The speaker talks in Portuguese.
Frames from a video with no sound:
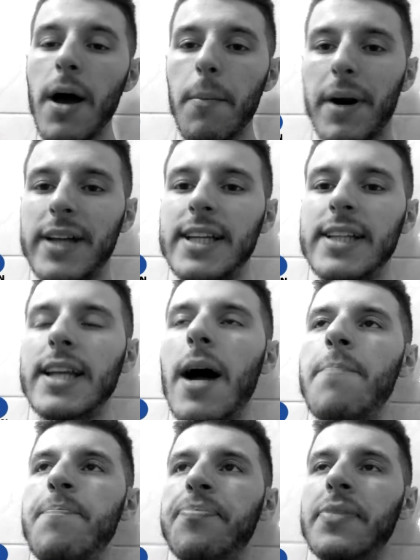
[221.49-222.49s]
Pra
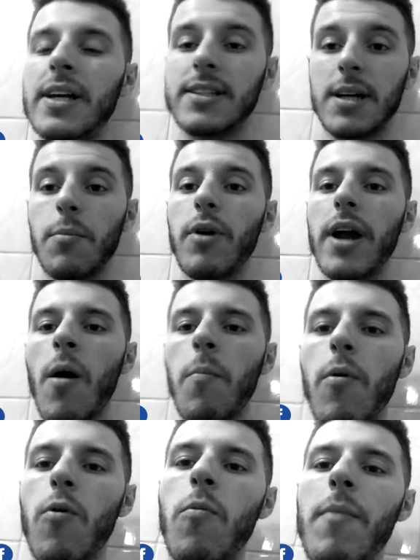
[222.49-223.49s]
tentar saborear um pouco